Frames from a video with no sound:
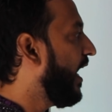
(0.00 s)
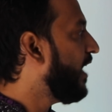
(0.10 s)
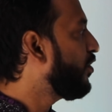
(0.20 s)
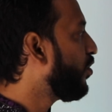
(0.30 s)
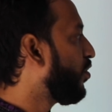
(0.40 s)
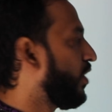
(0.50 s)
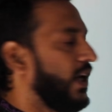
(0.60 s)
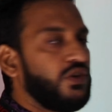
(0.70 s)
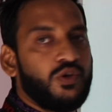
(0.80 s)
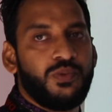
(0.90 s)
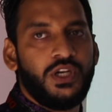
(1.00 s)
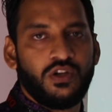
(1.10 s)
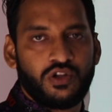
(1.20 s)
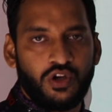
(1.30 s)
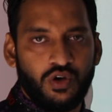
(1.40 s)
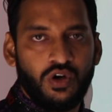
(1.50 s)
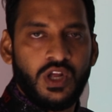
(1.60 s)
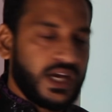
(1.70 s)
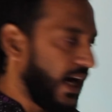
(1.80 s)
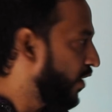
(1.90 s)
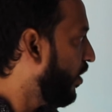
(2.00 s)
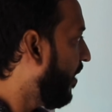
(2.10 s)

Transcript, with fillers: এই সূত্রটা একটু ভিন্নতর কারণ